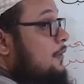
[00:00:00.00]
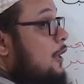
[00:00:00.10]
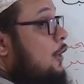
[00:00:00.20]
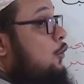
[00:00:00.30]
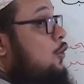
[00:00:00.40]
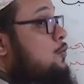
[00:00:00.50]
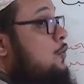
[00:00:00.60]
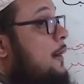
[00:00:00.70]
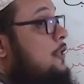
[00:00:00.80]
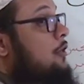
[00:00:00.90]
ينقص
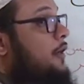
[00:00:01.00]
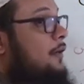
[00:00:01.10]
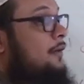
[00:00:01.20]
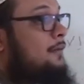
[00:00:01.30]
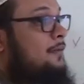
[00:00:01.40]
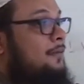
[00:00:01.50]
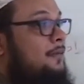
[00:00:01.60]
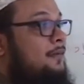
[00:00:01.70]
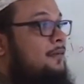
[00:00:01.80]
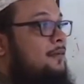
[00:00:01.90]
مباشرة
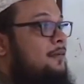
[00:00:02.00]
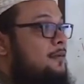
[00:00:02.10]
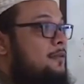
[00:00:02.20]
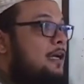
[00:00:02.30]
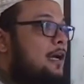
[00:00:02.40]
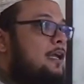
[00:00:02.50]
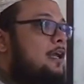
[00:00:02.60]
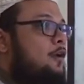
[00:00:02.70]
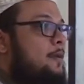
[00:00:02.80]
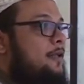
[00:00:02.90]

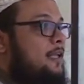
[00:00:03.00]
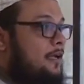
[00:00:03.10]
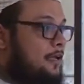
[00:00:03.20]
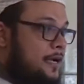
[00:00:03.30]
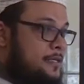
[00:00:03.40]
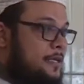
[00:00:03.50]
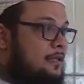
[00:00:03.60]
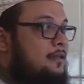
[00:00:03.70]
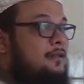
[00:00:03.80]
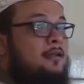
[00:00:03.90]
تغير أو لم يتغير
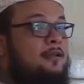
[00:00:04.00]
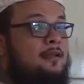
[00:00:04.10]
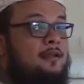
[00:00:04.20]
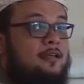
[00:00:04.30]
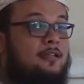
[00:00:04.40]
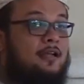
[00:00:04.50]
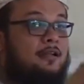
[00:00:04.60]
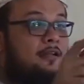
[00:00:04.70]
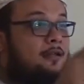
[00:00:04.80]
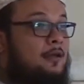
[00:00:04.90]
أحسنت إذا
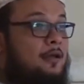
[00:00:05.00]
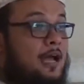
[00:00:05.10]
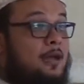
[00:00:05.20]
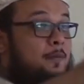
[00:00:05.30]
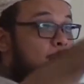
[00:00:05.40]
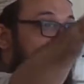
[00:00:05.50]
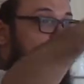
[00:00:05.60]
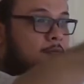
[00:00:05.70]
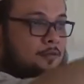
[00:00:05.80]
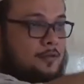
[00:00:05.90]
أخبره